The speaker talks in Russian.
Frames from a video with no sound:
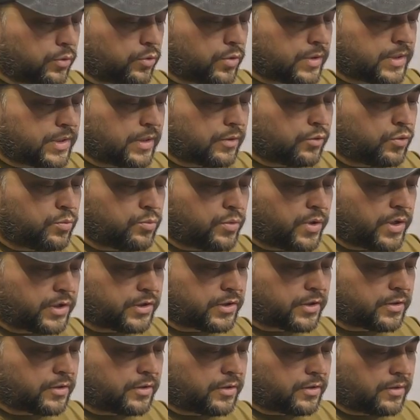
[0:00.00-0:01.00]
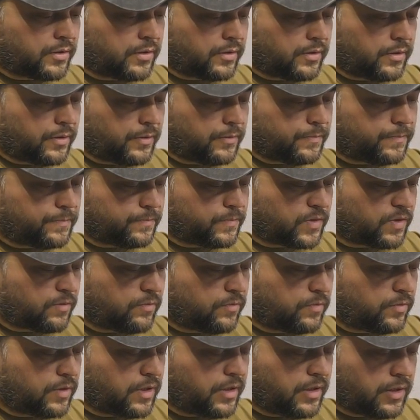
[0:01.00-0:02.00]
есть я думаю, этот э,
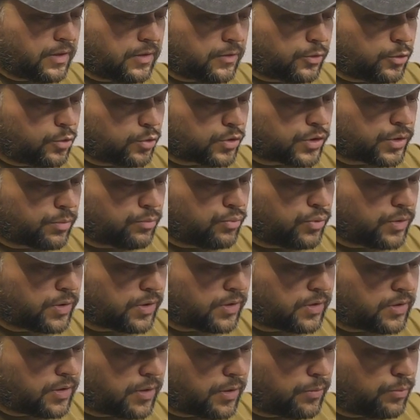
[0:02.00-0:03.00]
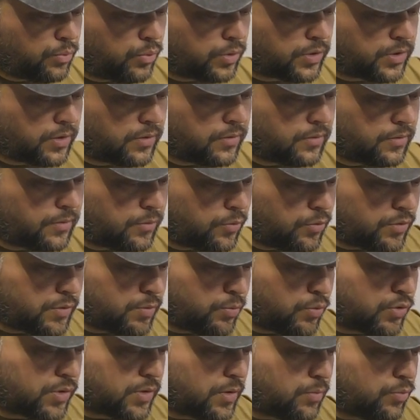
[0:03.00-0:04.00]
вариант тоже будет доработан. То есть
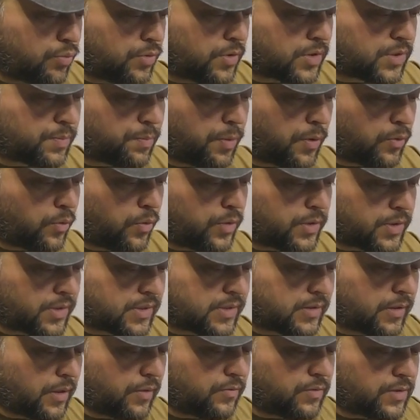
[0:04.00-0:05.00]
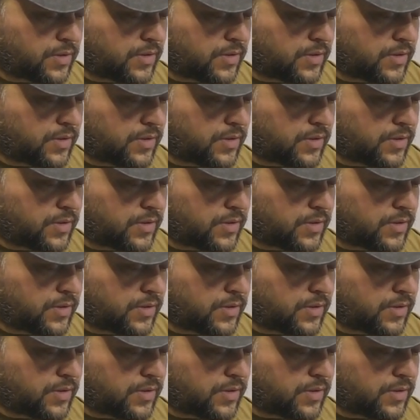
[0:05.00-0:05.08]
можно будет спокойно ставить